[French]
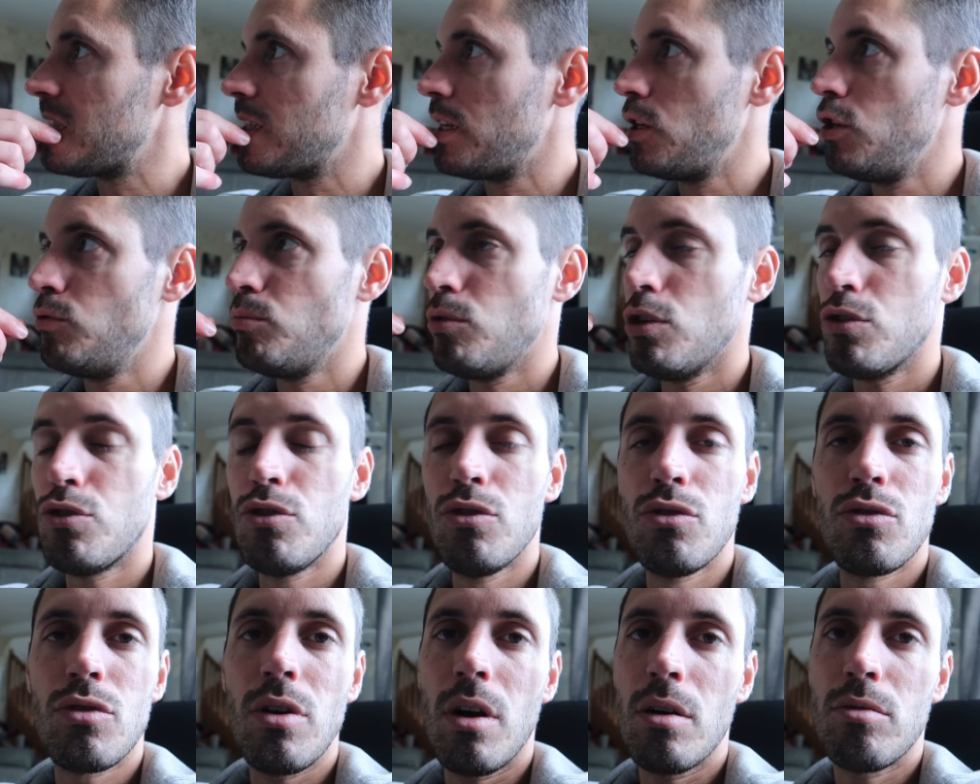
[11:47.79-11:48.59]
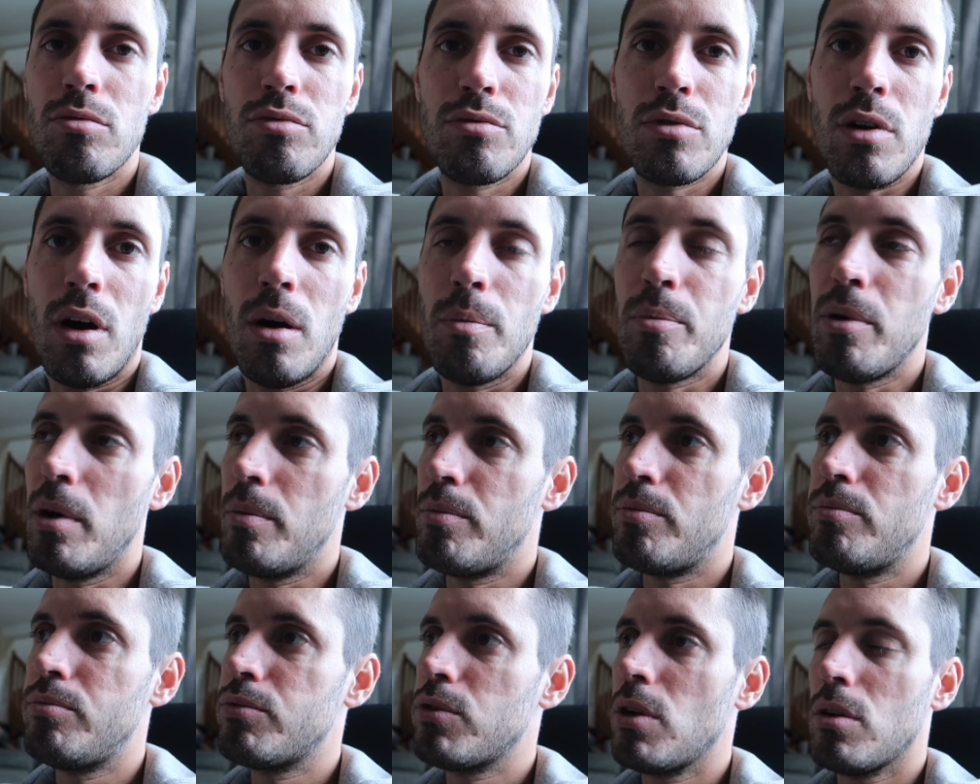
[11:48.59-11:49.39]
Et il m'a dit, ça coûtera, pas,
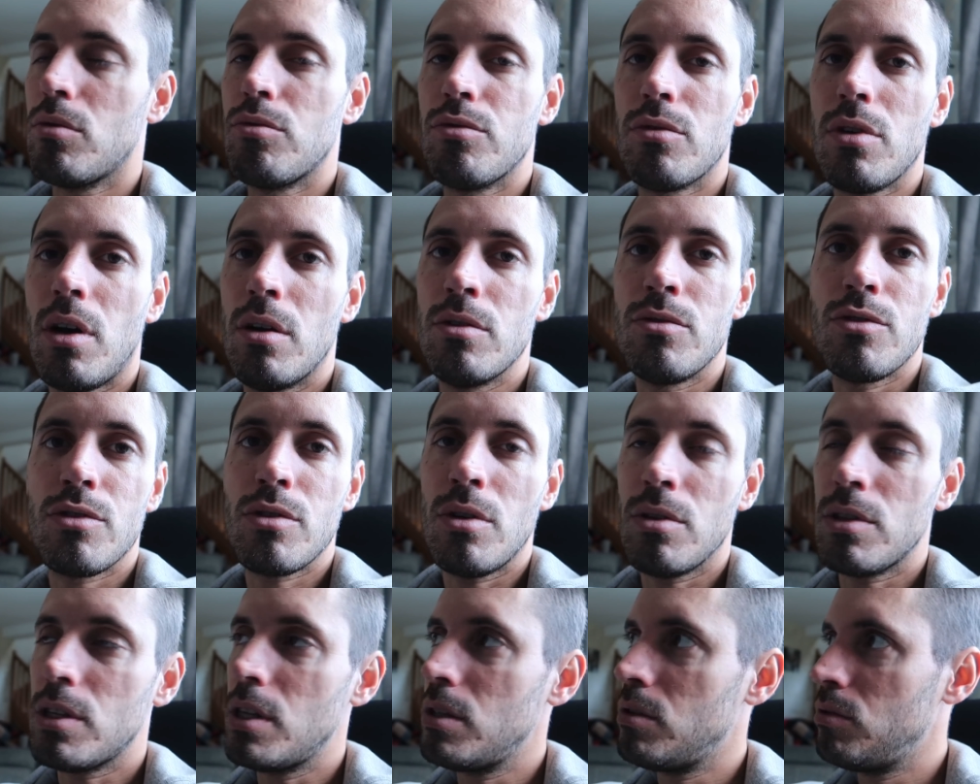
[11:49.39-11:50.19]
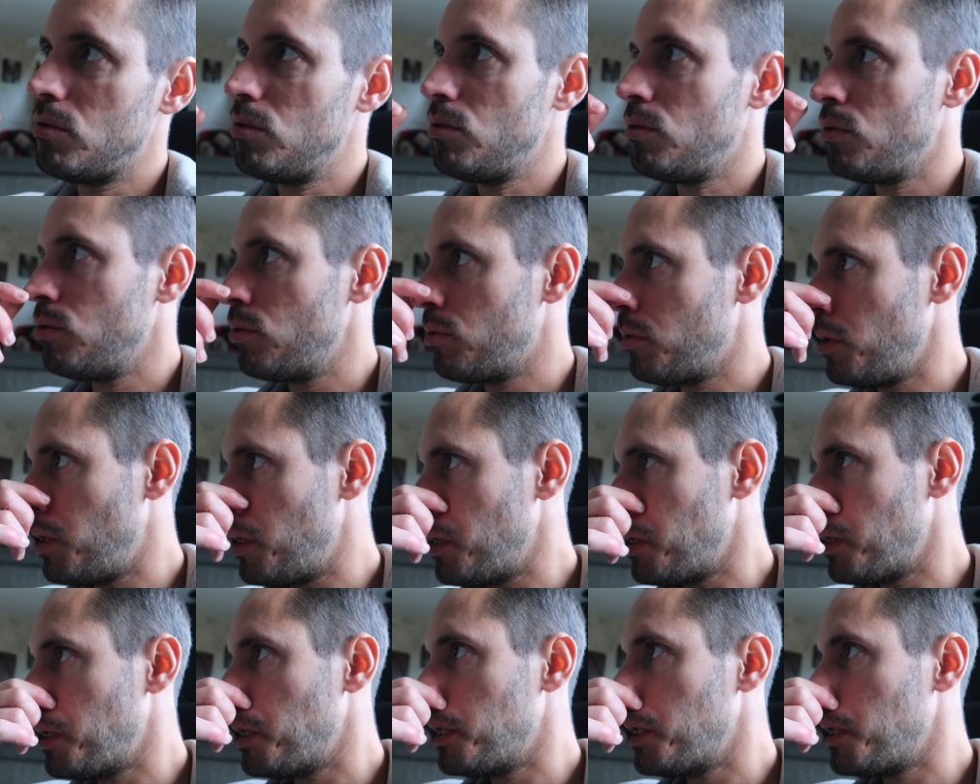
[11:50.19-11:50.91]
ça coûtera une centaine d'euros, quoi.